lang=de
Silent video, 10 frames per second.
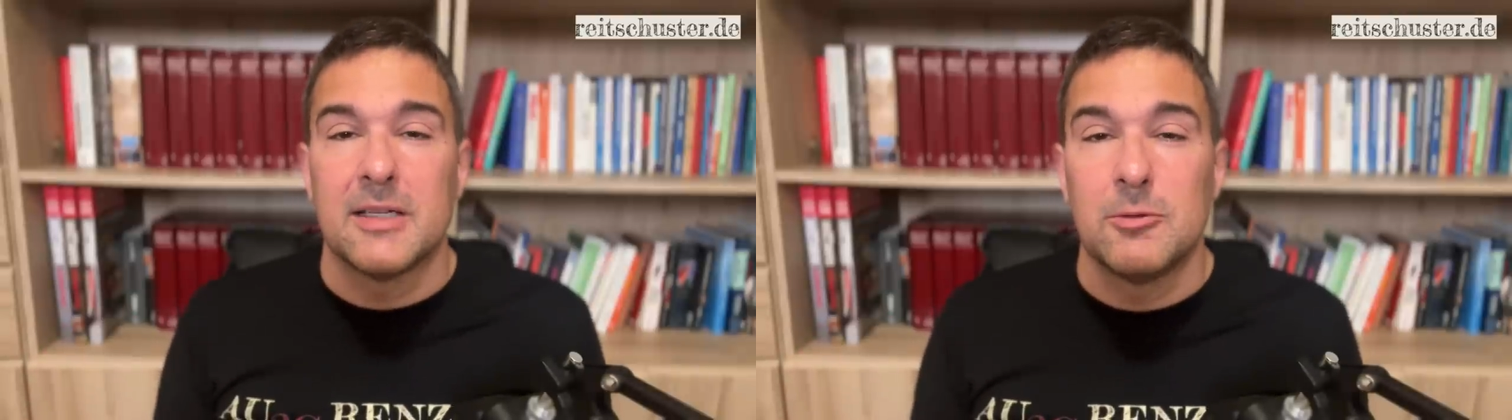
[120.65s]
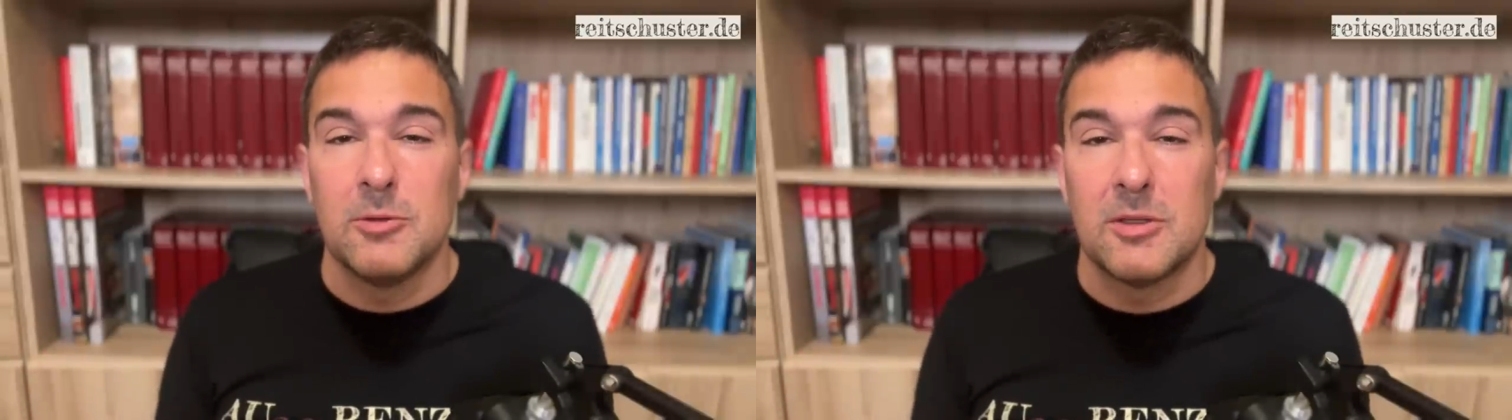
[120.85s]

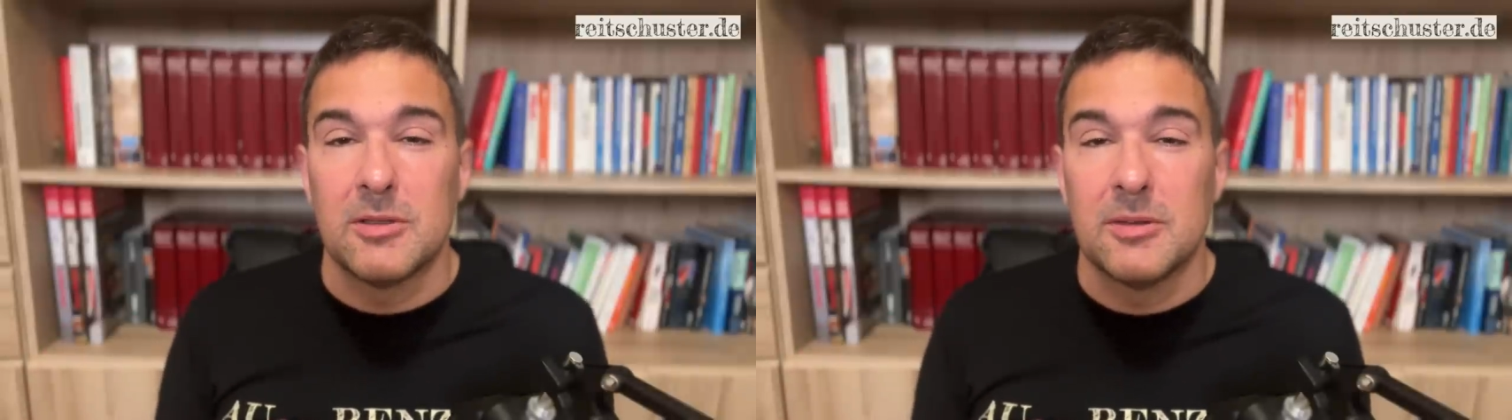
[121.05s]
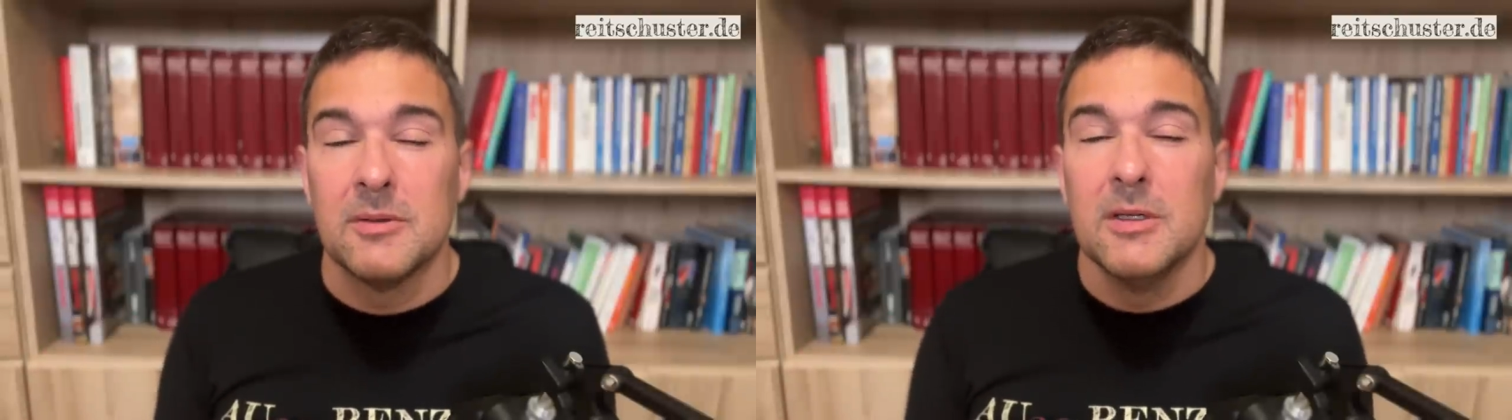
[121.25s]
gut
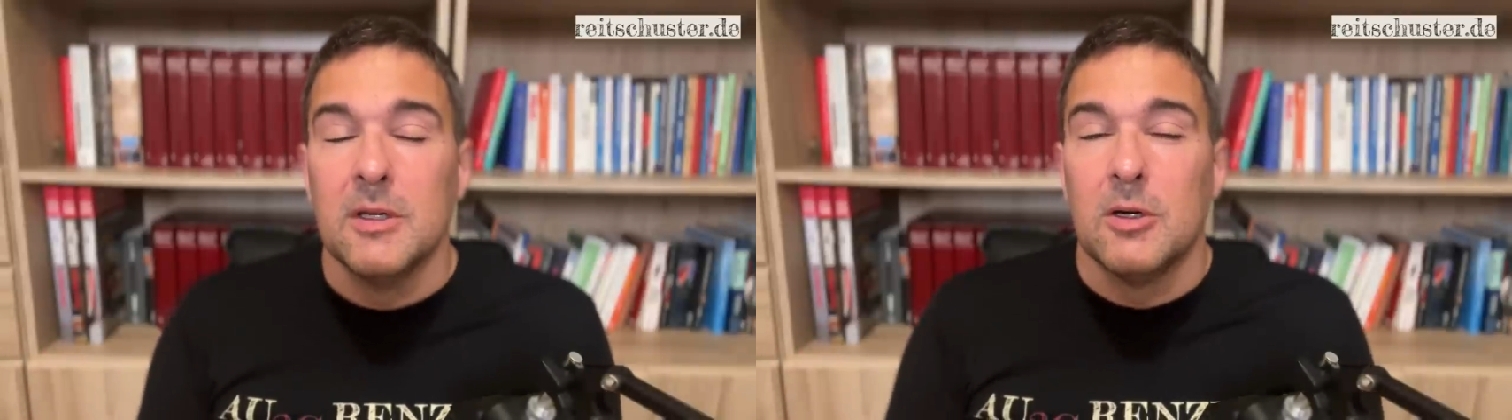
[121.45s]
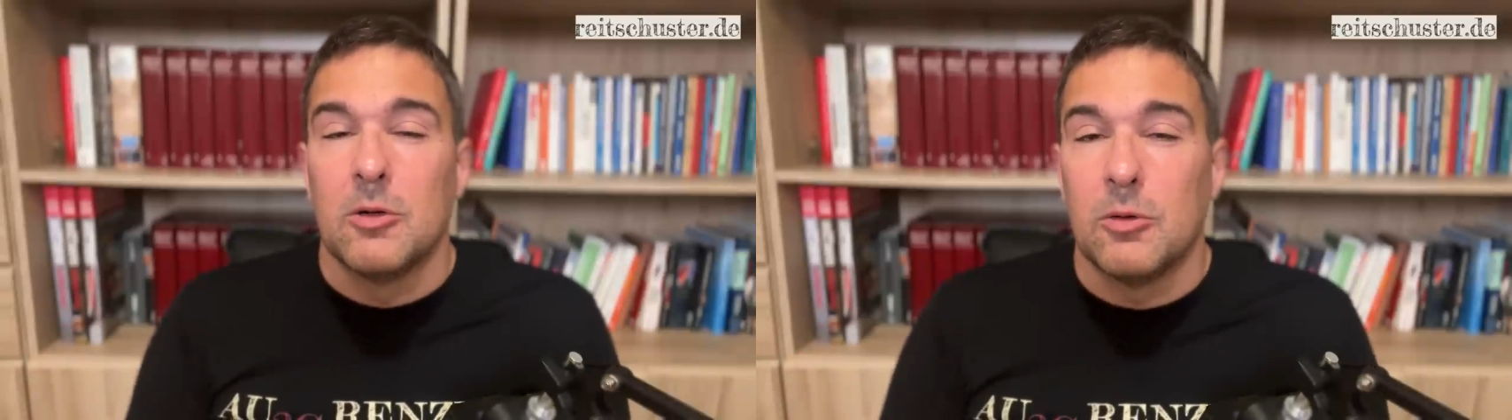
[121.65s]

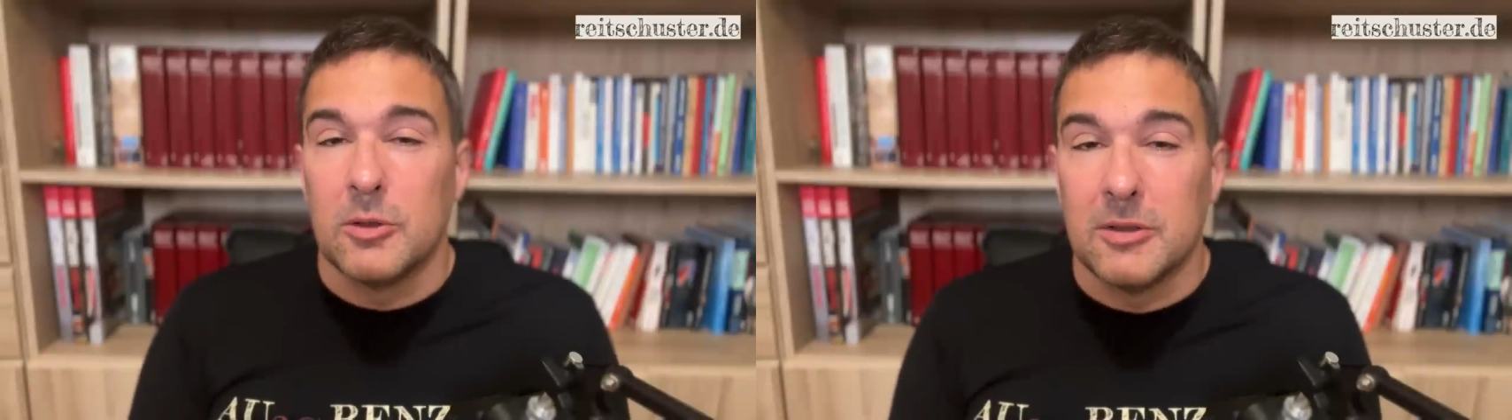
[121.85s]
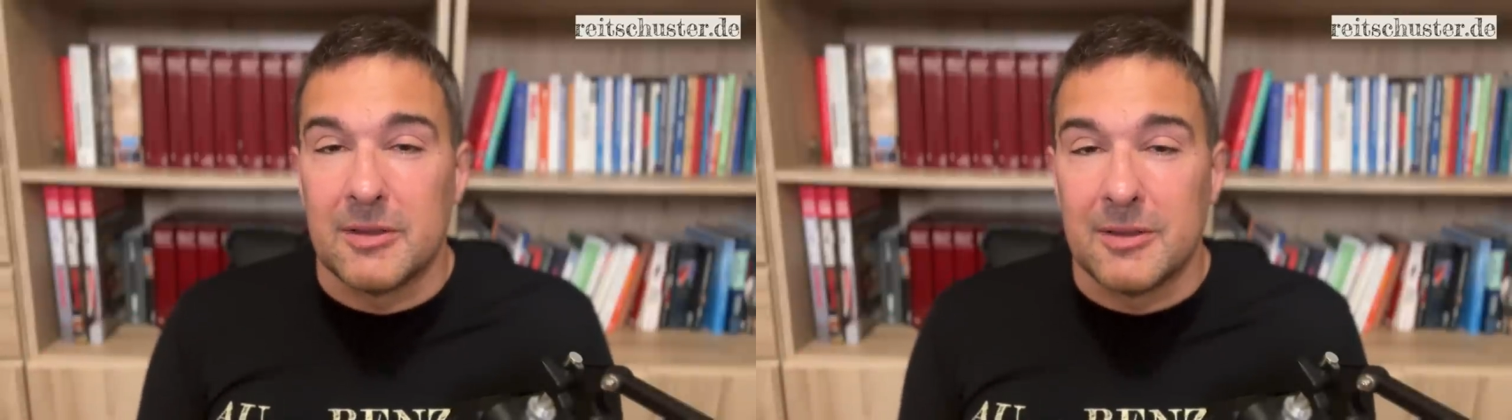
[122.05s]

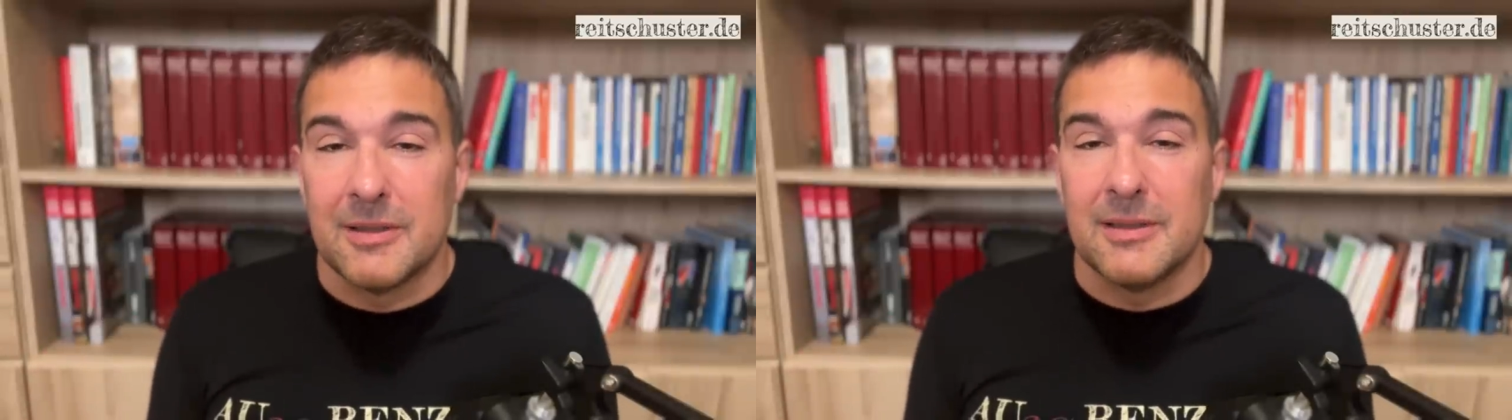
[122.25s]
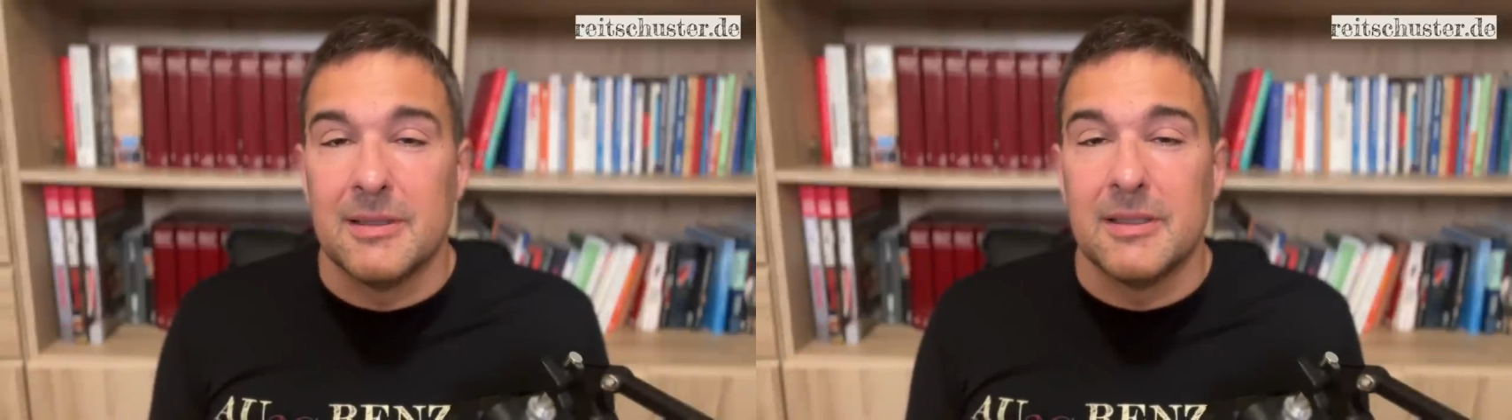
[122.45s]
und
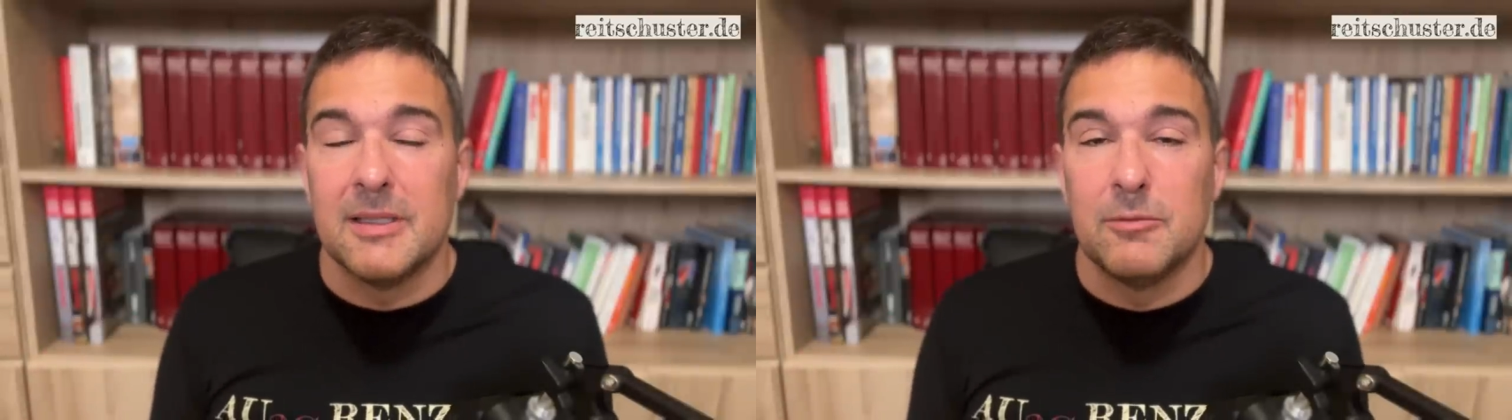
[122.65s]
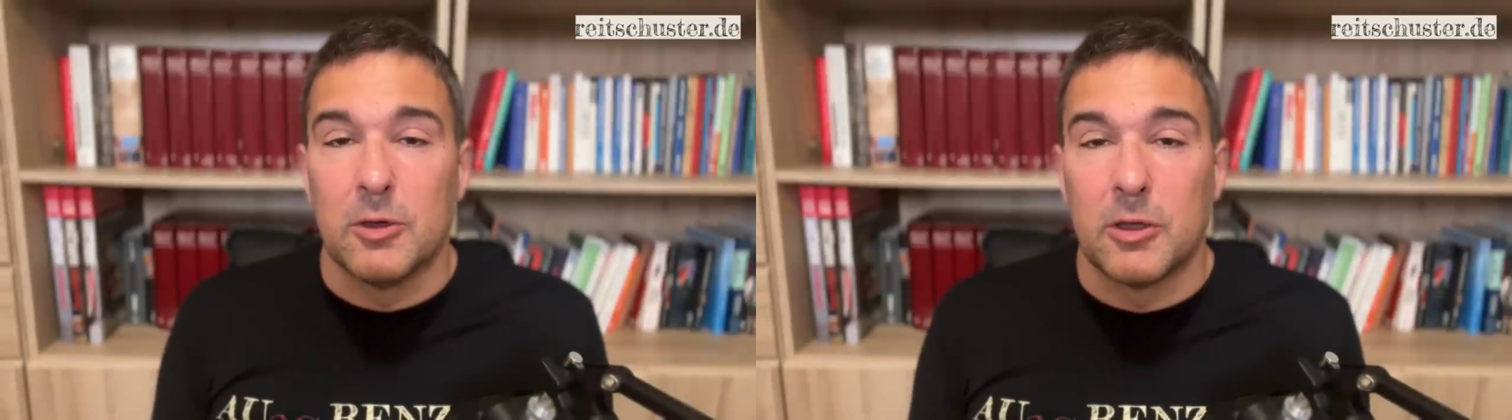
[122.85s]
äh, die wurde